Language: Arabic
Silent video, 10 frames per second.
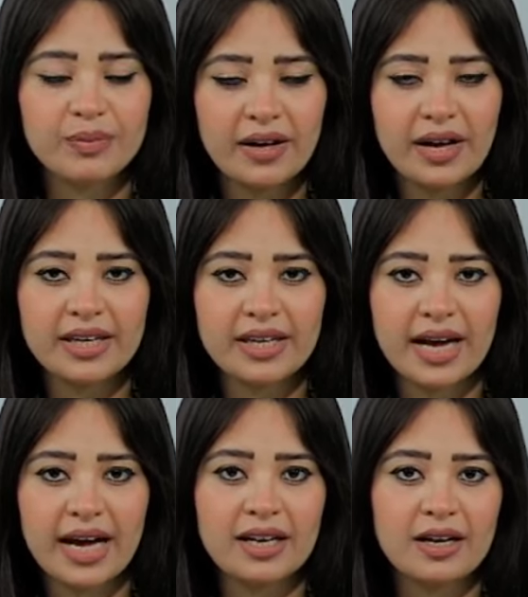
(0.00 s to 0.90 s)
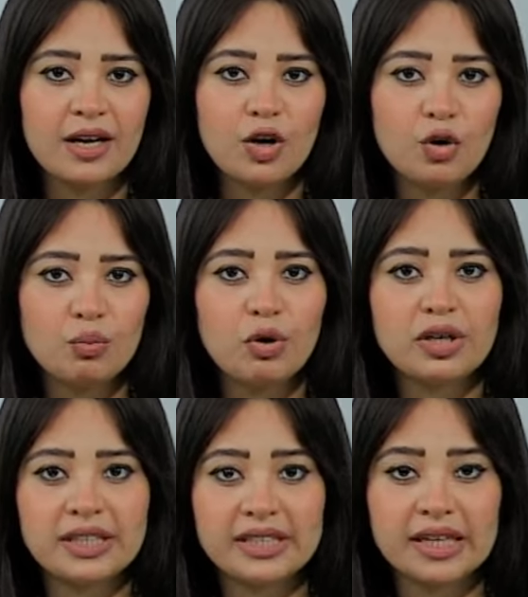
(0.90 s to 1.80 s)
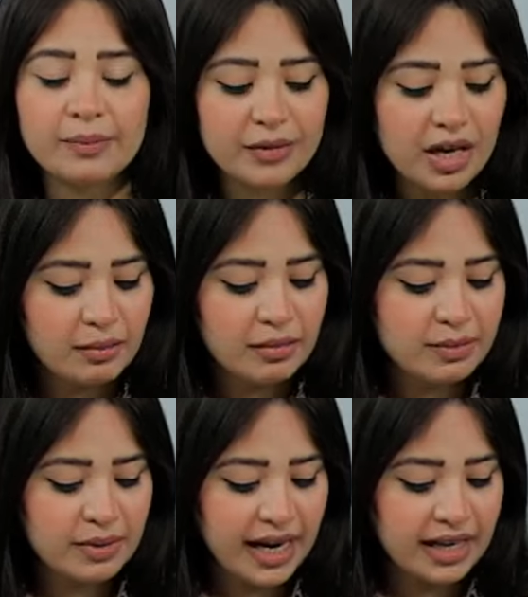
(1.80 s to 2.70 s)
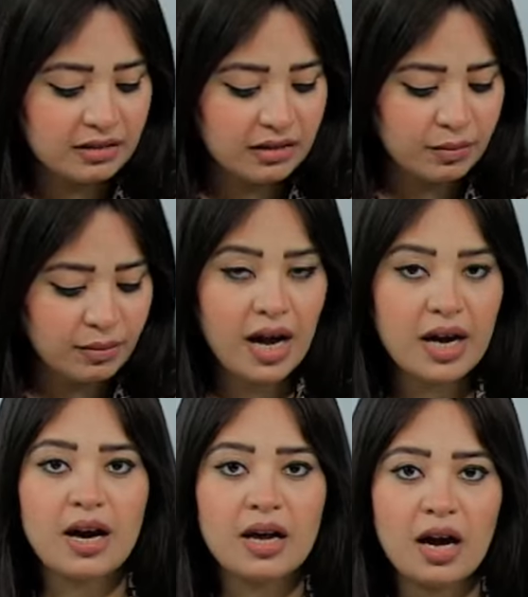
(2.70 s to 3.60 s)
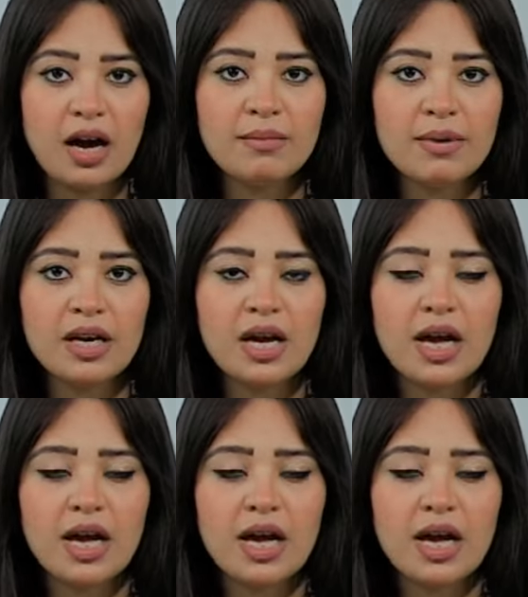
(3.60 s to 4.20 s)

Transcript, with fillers: أي هي حالة معتدلة بالنسبة لحالة البحر الأحمر